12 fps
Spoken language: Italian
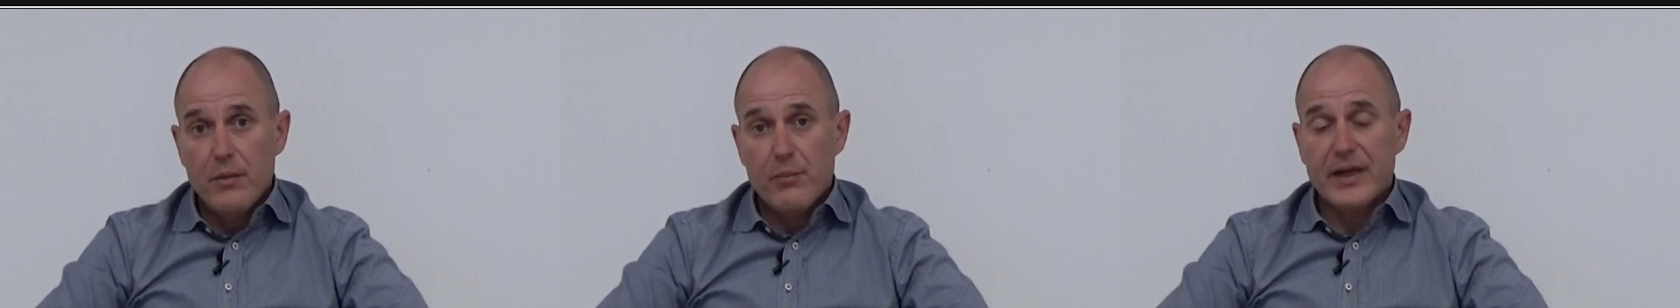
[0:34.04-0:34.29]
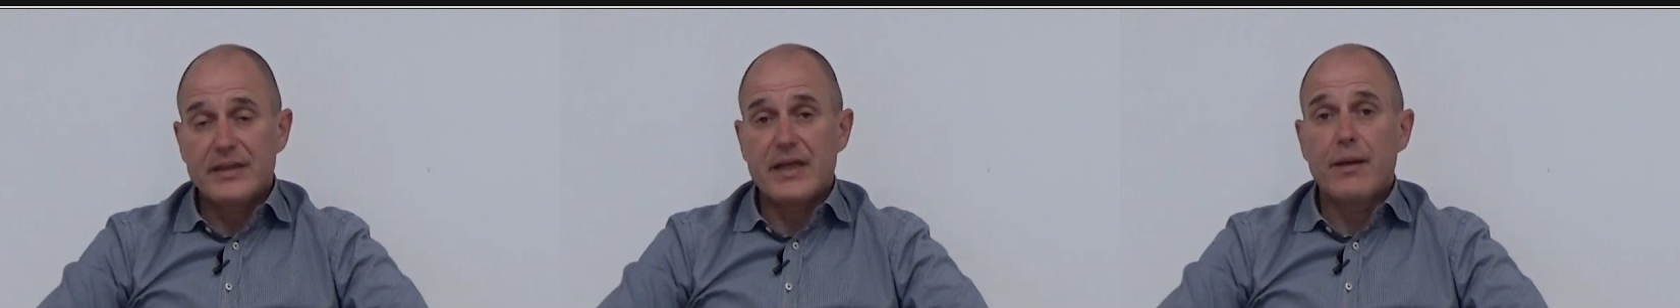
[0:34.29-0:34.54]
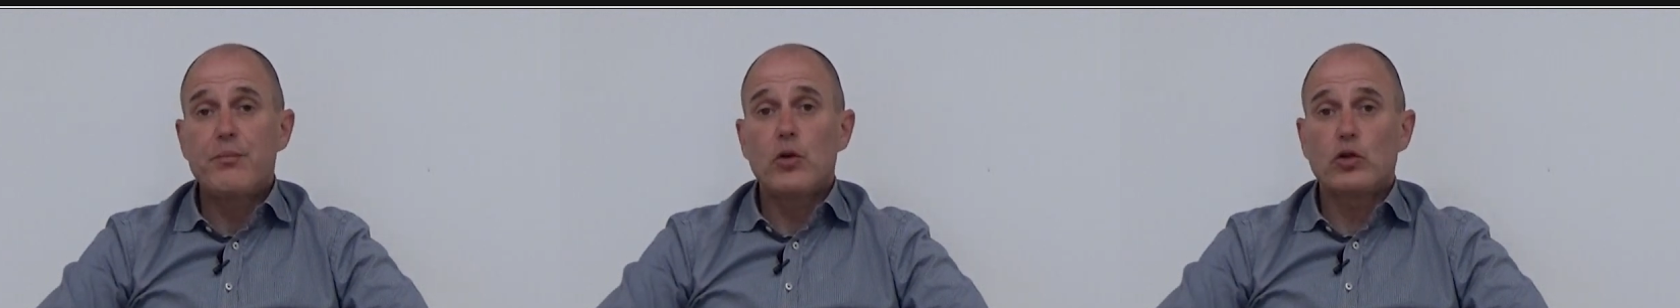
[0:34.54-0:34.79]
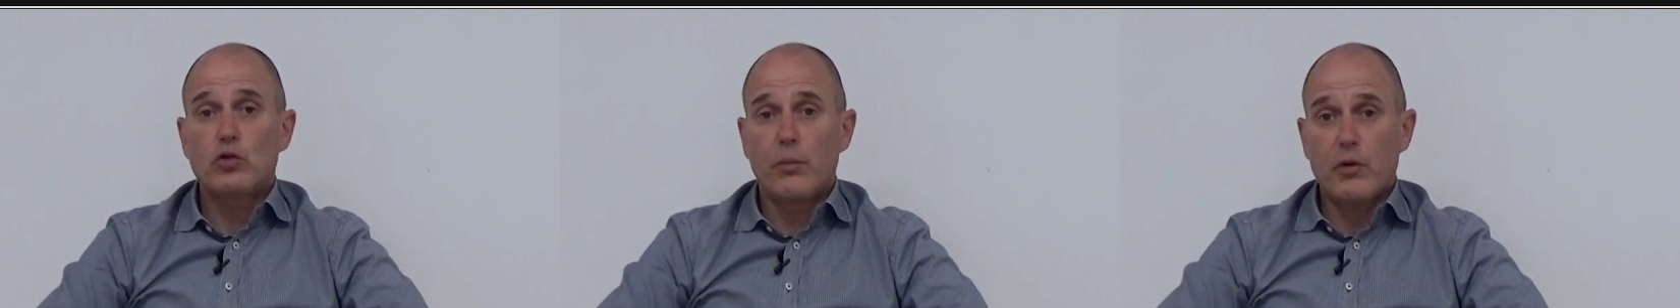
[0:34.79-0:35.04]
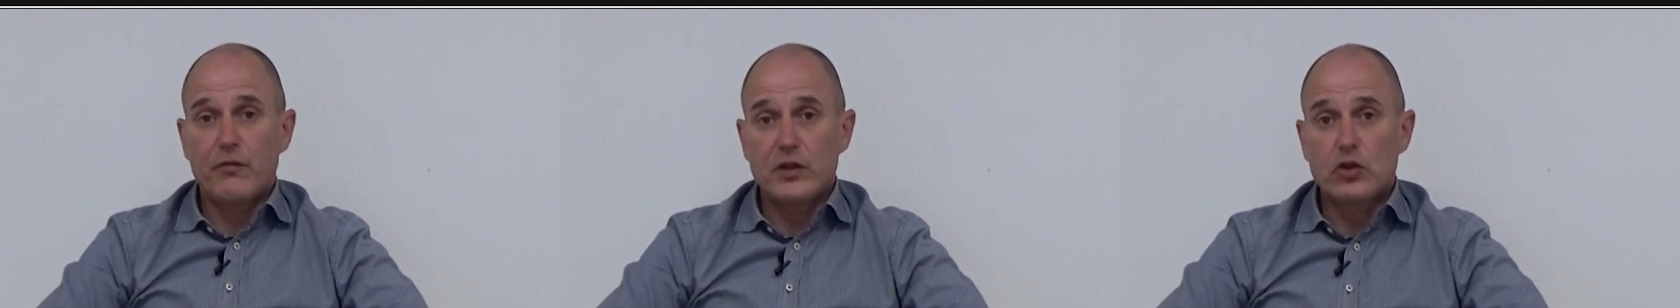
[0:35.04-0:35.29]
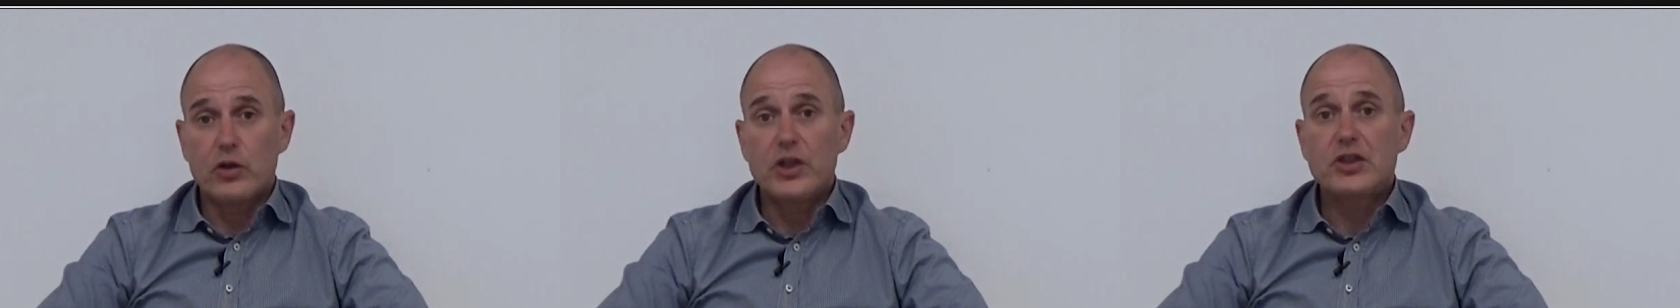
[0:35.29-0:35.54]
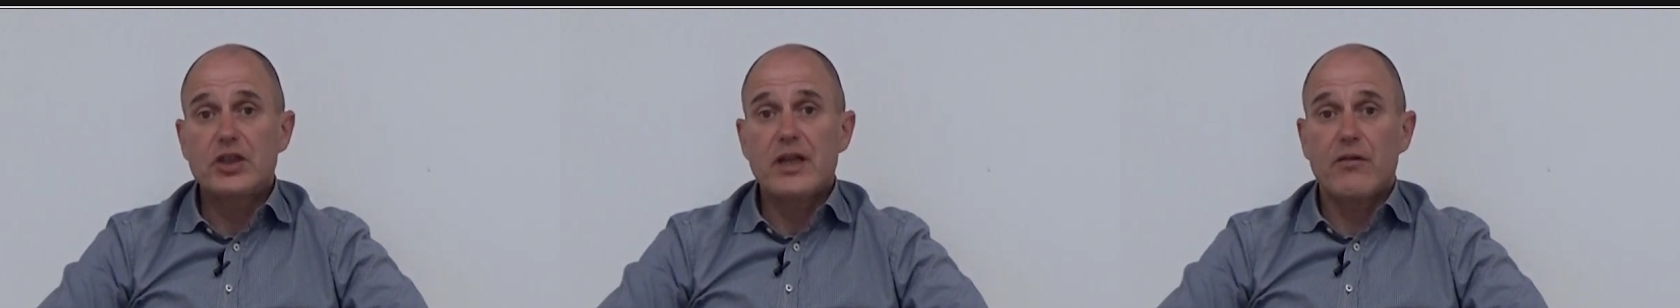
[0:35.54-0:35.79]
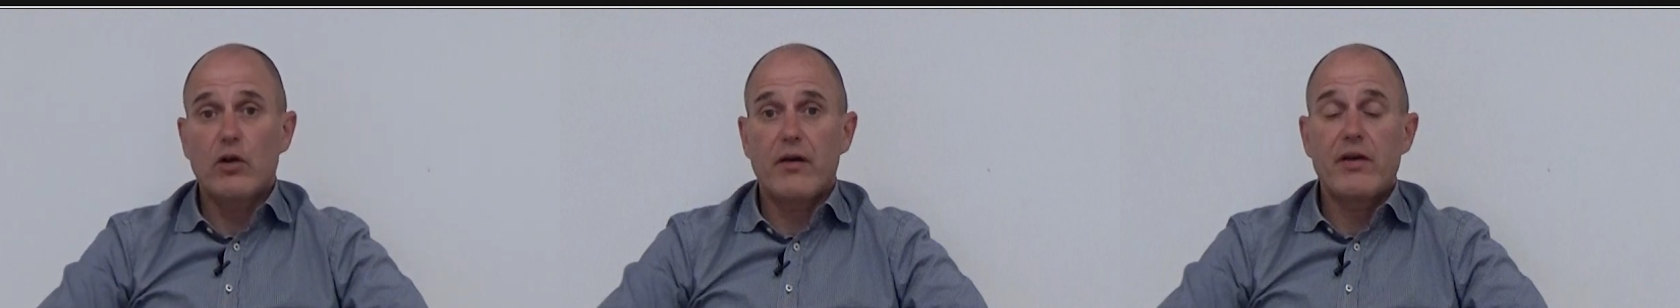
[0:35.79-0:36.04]
per esempio i suoi professionisti
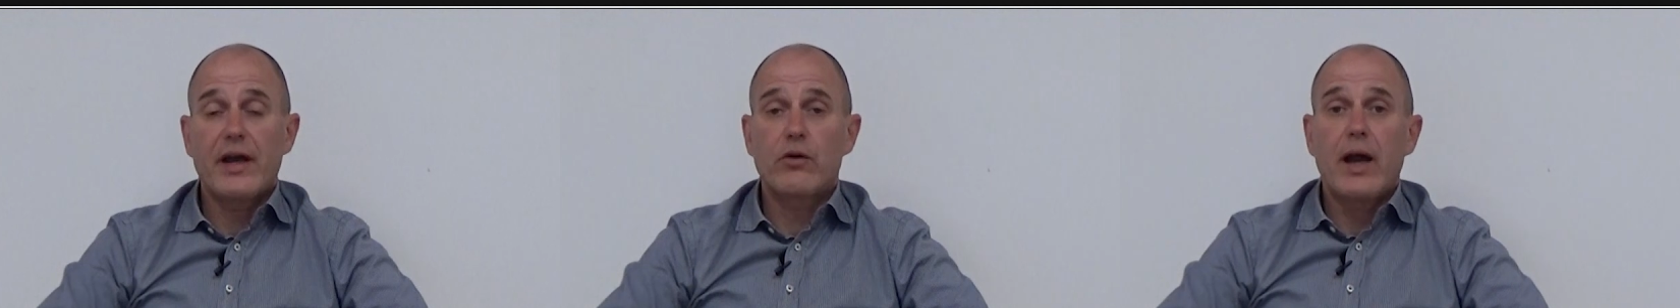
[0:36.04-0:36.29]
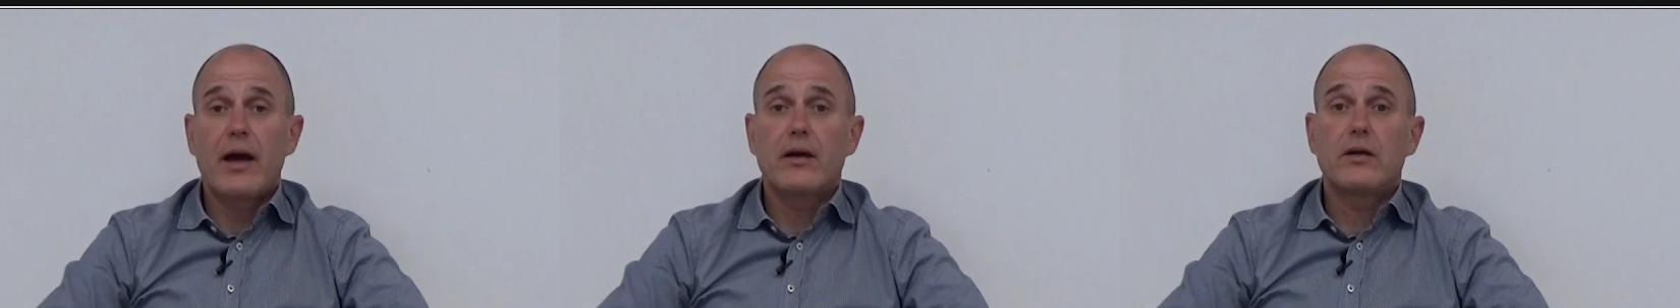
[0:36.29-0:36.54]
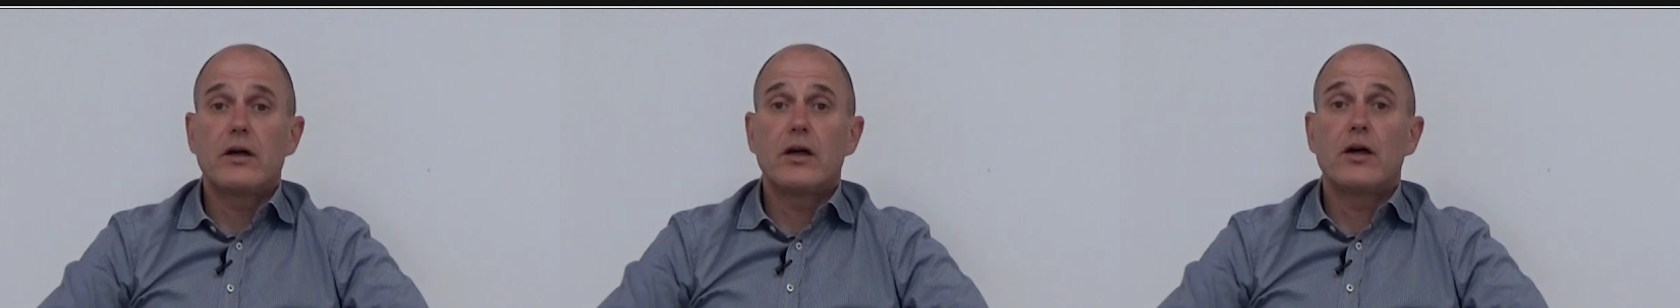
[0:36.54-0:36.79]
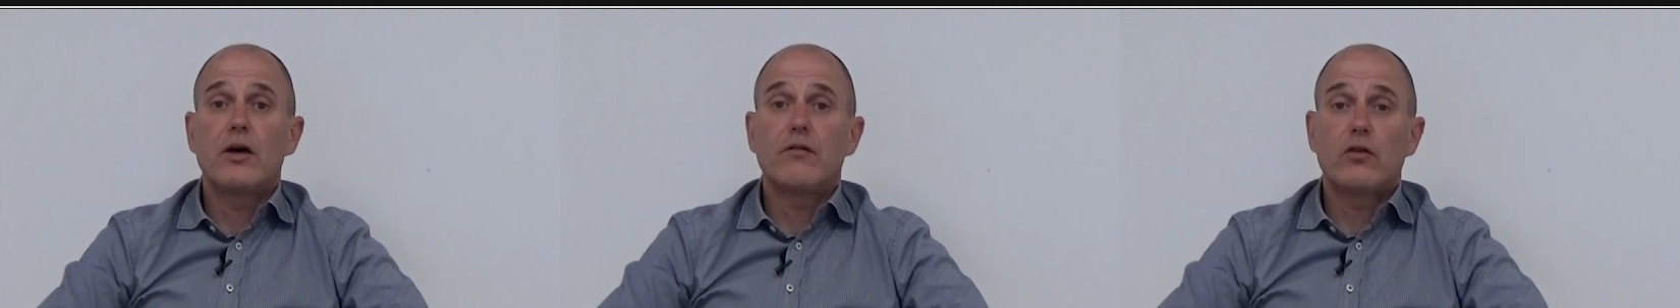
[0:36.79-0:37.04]
devono avere una eh,